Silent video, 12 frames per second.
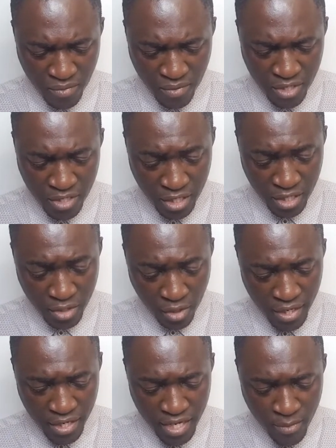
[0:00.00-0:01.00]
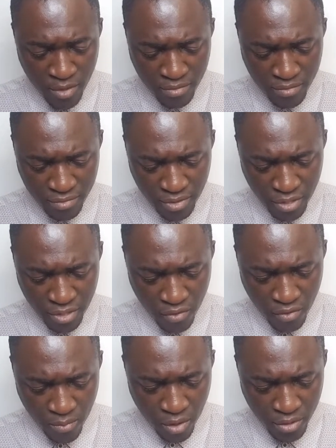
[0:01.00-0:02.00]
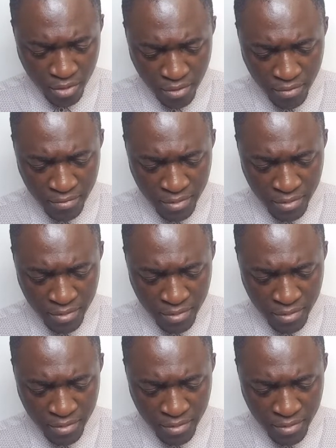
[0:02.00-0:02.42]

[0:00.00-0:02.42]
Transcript: Ils chasseront les démons. Attendez, je vais le prendre.